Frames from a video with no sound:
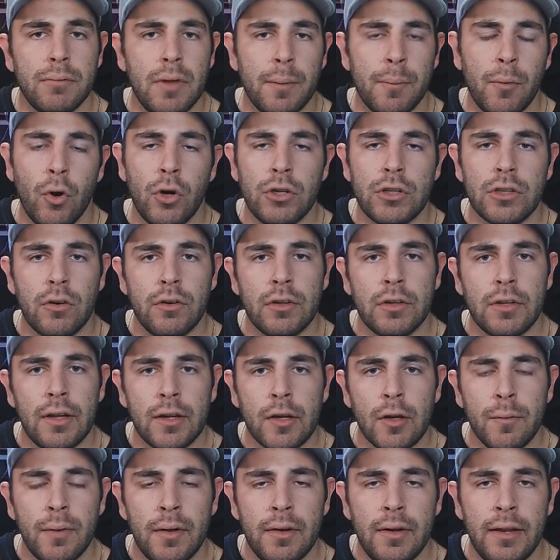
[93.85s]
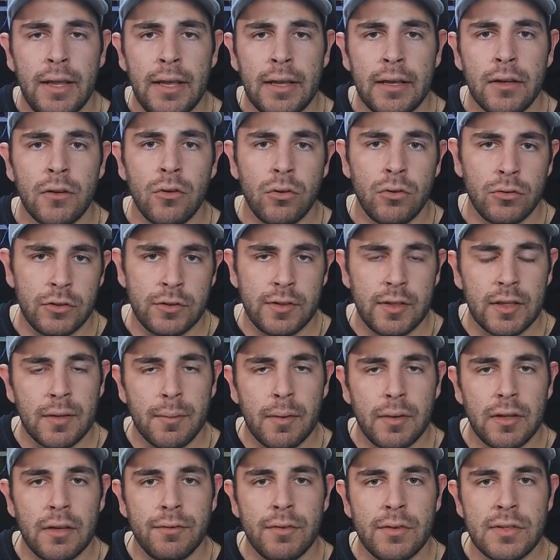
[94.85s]
Da brauche ich auch nicht lange überlegen und ich denke
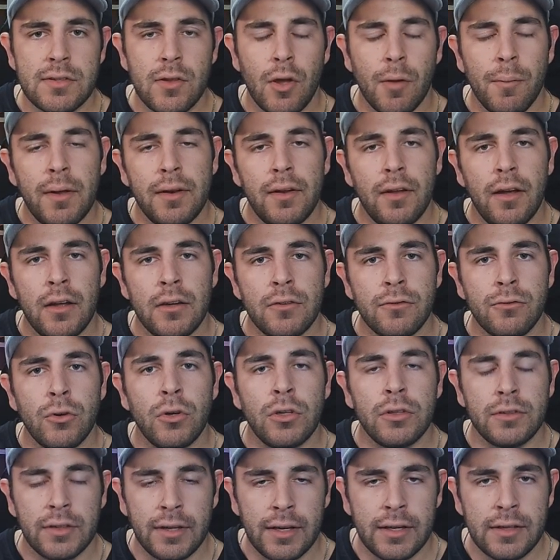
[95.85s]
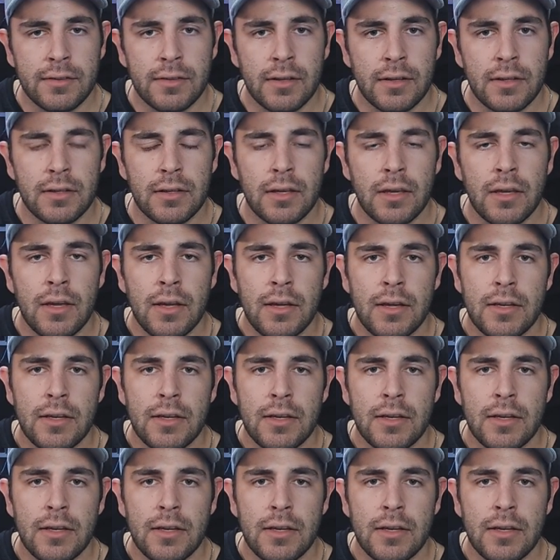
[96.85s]
mal, ihr wisst auch meine Antwort, richtig.